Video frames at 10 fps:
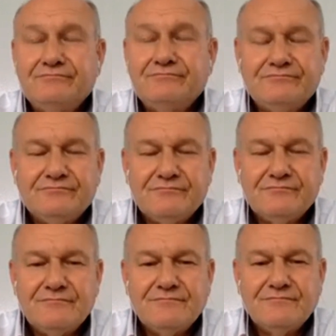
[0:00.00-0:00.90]
é a história
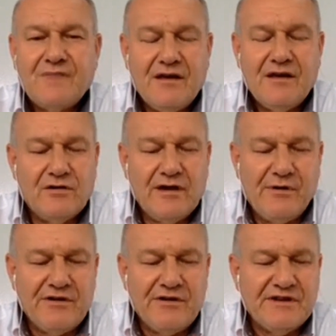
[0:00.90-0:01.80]
dos navios aí. Nós
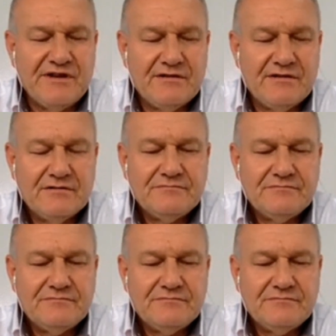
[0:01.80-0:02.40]
estamos com a com maioria...